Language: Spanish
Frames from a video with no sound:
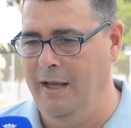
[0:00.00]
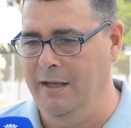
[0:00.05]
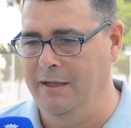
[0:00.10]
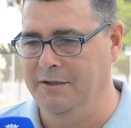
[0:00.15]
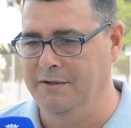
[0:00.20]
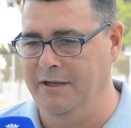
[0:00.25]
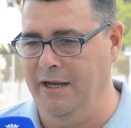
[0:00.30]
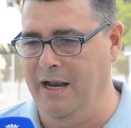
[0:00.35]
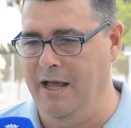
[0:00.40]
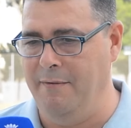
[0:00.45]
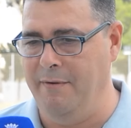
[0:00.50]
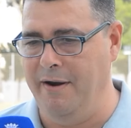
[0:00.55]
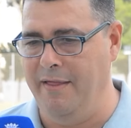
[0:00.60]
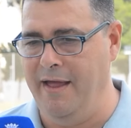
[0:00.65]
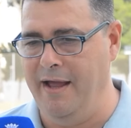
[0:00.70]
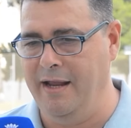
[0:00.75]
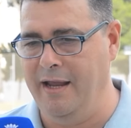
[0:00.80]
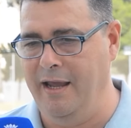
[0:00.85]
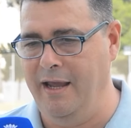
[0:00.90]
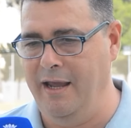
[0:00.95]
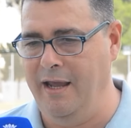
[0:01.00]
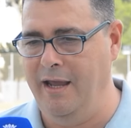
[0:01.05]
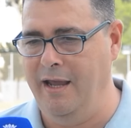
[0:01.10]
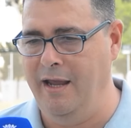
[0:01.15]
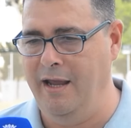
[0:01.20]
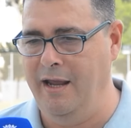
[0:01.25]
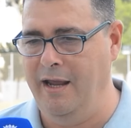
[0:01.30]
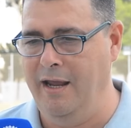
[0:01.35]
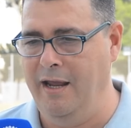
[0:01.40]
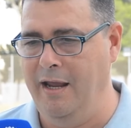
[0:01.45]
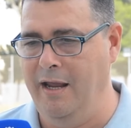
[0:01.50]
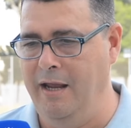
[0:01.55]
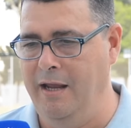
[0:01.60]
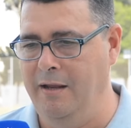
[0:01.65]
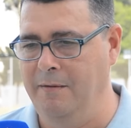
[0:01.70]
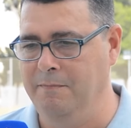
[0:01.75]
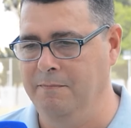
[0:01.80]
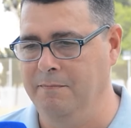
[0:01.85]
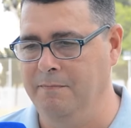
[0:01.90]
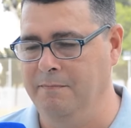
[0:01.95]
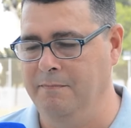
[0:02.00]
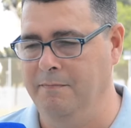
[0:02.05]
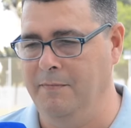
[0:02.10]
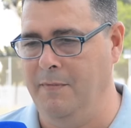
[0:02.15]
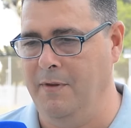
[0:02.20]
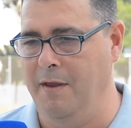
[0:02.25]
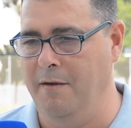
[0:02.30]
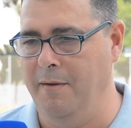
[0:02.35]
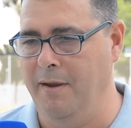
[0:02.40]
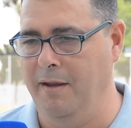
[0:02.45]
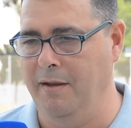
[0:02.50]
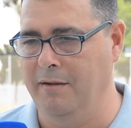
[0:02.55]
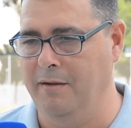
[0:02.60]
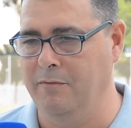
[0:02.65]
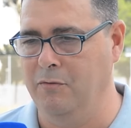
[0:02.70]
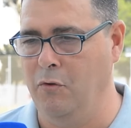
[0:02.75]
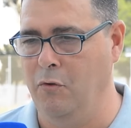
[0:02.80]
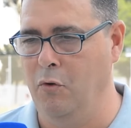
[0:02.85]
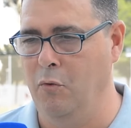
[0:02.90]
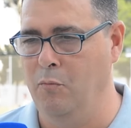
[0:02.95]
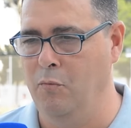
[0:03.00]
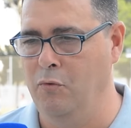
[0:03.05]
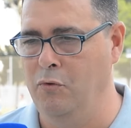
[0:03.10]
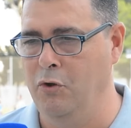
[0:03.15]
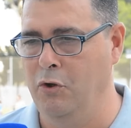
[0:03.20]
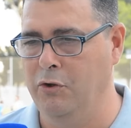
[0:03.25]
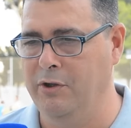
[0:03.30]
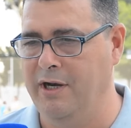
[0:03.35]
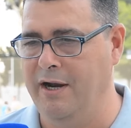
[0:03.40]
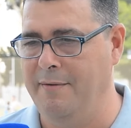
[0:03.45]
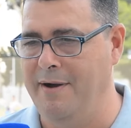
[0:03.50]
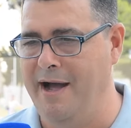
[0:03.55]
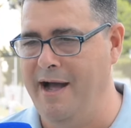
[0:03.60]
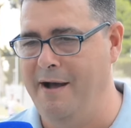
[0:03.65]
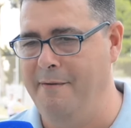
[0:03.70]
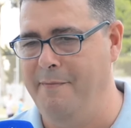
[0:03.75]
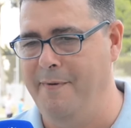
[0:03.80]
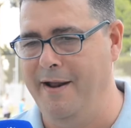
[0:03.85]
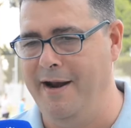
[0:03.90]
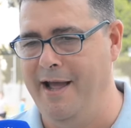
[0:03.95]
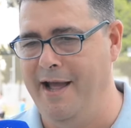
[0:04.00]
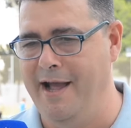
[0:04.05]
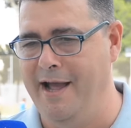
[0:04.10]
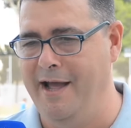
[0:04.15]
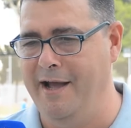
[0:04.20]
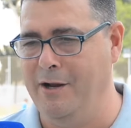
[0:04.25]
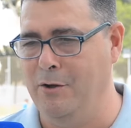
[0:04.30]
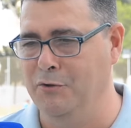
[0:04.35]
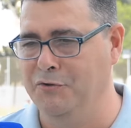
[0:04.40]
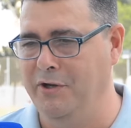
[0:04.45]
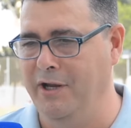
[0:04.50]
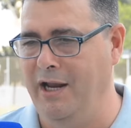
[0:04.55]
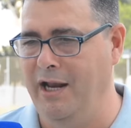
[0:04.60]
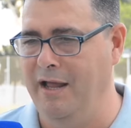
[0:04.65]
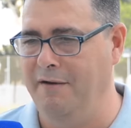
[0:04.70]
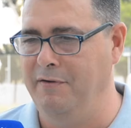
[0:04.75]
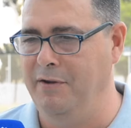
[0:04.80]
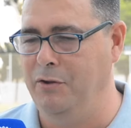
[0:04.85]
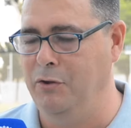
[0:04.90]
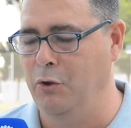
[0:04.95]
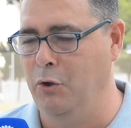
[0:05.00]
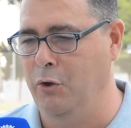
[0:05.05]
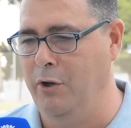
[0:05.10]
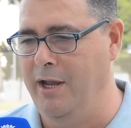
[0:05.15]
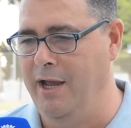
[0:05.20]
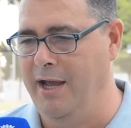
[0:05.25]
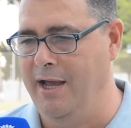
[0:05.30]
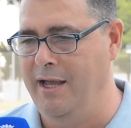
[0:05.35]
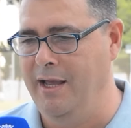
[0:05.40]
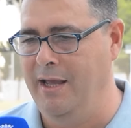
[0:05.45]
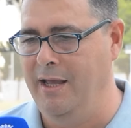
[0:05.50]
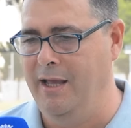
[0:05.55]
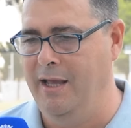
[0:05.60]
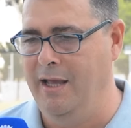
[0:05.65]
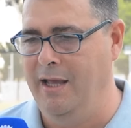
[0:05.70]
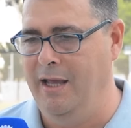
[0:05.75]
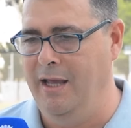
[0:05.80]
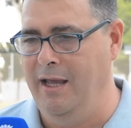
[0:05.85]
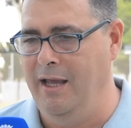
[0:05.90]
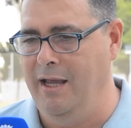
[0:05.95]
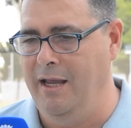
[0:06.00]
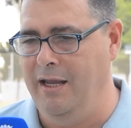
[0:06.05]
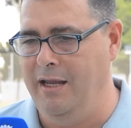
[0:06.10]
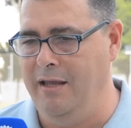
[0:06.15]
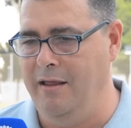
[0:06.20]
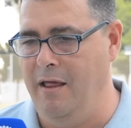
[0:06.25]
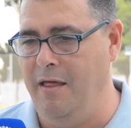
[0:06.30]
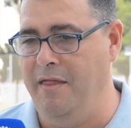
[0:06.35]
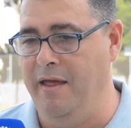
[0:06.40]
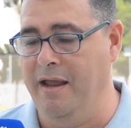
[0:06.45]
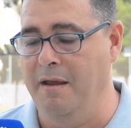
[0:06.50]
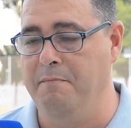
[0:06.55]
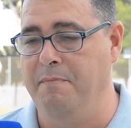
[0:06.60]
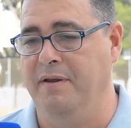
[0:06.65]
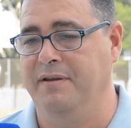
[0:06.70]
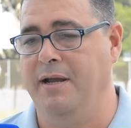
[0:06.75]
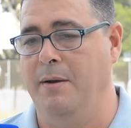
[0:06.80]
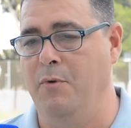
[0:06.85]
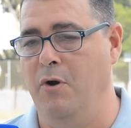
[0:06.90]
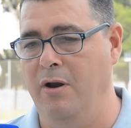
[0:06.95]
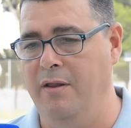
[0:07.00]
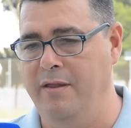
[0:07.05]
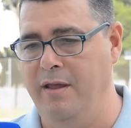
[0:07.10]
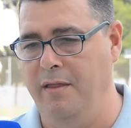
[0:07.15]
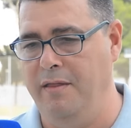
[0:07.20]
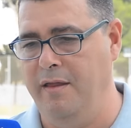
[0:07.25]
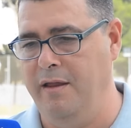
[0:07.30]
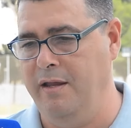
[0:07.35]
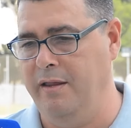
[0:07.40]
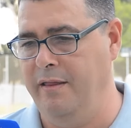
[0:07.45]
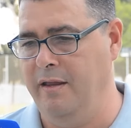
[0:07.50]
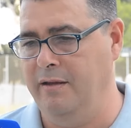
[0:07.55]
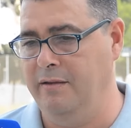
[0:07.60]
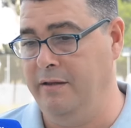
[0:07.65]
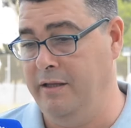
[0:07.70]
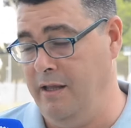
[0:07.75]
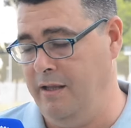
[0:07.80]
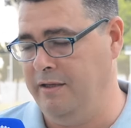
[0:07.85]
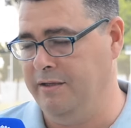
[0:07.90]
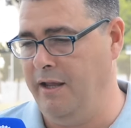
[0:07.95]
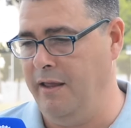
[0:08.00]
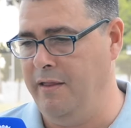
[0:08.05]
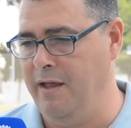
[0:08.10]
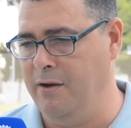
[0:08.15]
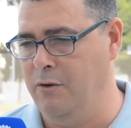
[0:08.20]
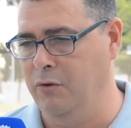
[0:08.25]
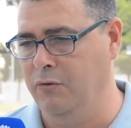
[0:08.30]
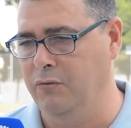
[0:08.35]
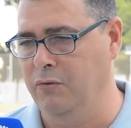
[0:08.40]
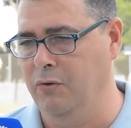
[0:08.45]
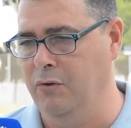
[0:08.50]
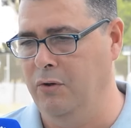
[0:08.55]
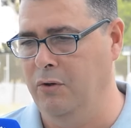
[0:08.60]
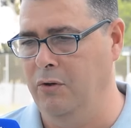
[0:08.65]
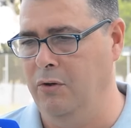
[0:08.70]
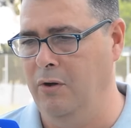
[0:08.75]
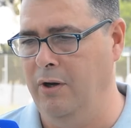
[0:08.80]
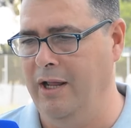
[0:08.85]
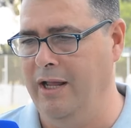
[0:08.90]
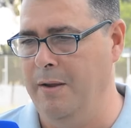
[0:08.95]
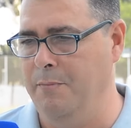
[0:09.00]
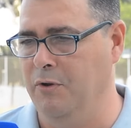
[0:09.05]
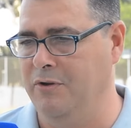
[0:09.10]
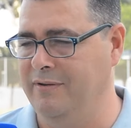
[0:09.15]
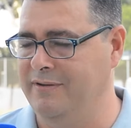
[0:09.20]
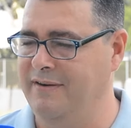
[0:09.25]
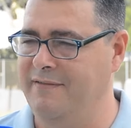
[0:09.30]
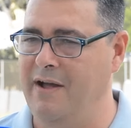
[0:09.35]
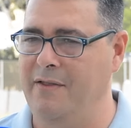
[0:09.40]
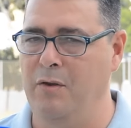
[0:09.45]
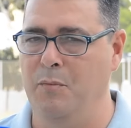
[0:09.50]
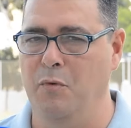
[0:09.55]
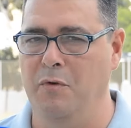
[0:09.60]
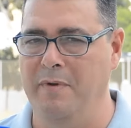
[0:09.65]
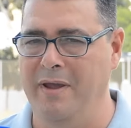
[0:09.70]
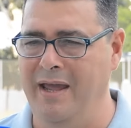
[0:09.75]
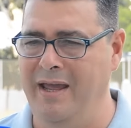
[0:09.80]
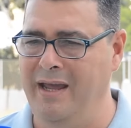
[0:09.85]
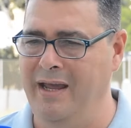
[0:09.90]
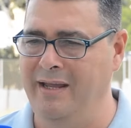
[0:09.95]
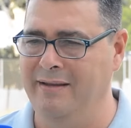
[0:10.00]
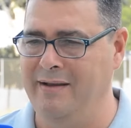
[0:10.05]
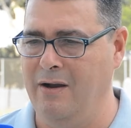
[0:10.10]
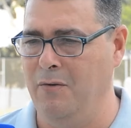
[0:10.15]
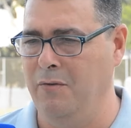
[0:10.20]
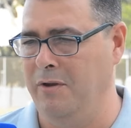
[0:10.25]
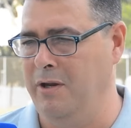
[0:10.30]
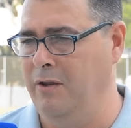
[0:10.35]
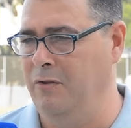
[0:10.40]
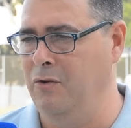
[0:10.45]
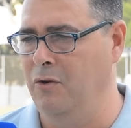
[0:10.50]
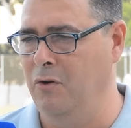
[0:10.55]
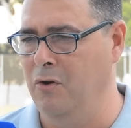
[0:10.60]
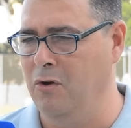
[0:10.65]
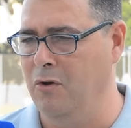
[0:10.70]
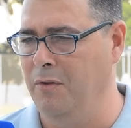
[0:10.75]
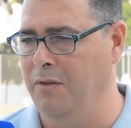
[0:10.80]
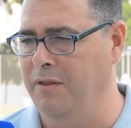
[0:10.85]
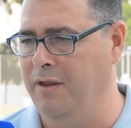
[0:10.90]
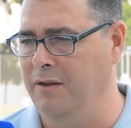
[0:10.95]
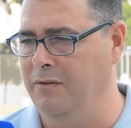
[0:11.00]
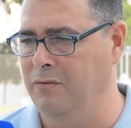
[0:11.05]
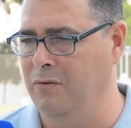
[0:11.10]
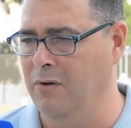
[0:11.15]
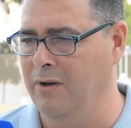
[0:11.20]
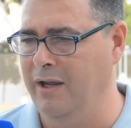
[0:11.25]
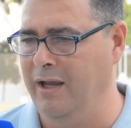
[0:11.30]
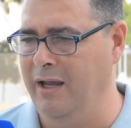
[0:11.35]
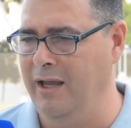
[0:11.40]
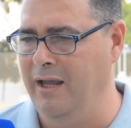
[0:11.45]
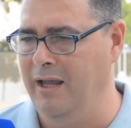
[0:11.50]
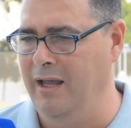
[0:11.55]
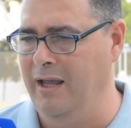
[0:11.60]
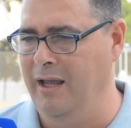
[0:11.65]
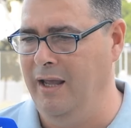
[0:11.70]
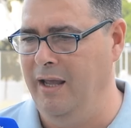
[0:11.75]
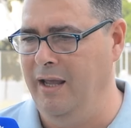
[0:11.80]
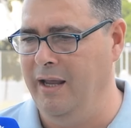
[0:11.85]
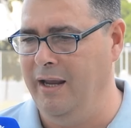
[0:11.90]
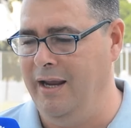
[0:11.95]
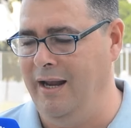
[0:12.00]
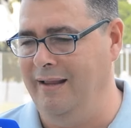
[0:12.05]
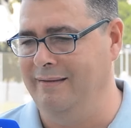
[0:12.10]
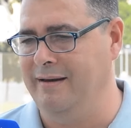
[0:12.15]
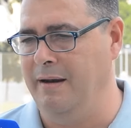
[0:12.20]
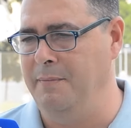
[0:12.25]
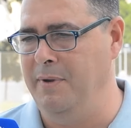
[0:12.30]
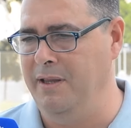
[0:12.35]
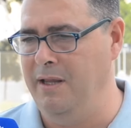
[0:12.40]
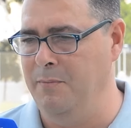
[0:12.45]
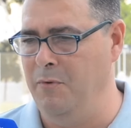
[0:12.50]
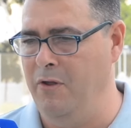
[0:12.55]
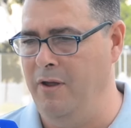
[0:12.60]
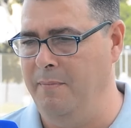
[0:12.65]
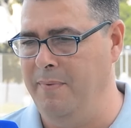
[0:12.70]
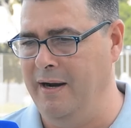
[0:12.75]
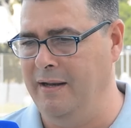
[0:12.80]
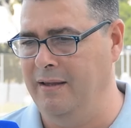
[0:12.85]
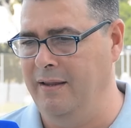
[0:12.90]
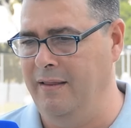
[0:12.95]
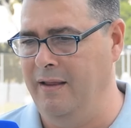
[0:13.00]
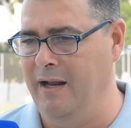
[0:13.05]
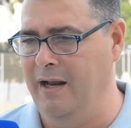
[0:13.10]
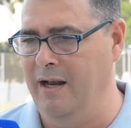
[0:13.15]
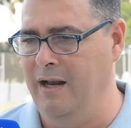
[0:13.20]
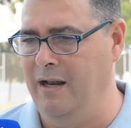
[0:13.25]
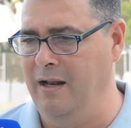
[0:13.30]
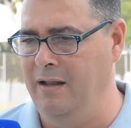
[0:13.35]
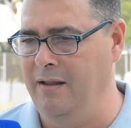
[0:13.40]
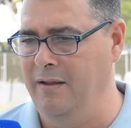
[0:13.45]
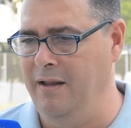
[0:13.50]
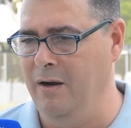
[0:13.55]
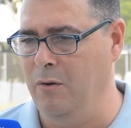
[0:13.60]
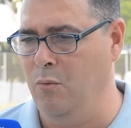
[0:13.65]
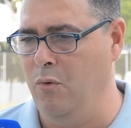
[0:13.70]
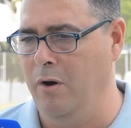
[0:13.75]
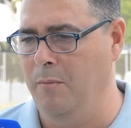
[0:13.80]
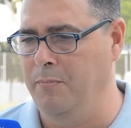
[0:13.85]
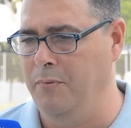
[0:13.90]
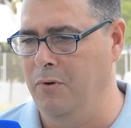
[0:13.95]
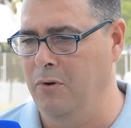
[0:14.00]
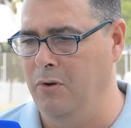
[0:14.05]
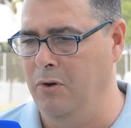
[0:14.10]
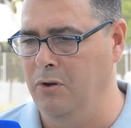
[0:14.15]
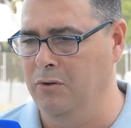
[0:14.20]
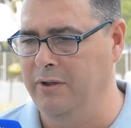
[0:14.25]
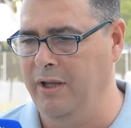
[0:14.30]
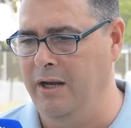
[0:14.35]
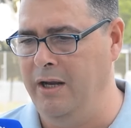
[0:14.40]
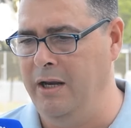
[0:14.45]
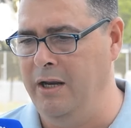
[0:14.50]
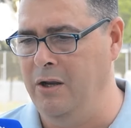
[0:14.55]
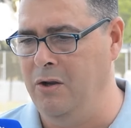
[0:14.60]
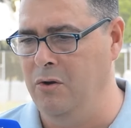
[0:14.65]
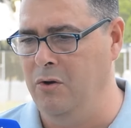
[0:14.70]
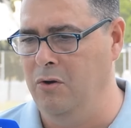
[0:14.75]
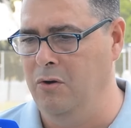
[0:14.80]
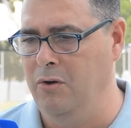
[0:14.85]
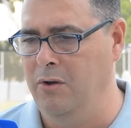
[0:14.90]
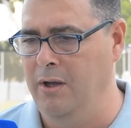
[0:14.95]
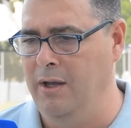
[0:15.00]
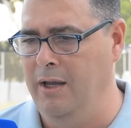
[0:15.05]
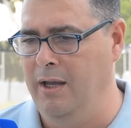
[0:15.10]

Sí, la verdad que, a ver, todo el mundo trabaja para conseguir la victoria y desde que empezamos el 16 de agosto el equipo está trabajando muy bien, está consiguiendo los conceptos que, les transmitimos de parte del, del cuerpo técnico